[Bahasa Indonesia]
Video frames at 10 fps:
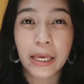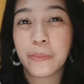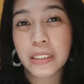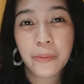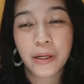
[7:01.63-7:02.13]

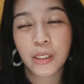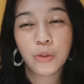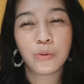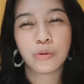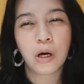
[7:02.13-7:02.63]
Alchemist emang
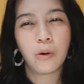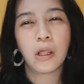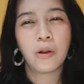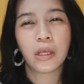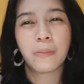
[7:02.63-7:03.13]
gitu untuk
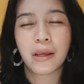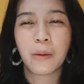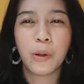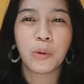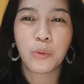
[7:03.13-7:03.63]
awal-awal yang
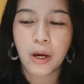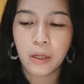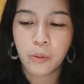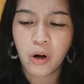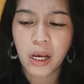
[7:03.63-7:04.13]
mereka baru
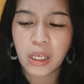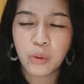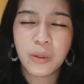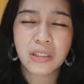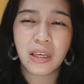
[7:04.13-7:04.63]
keluarin produknya
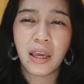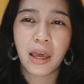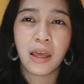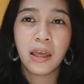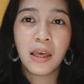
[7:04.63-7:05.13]
tuh biasanya
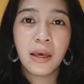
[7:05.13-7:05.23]
kayak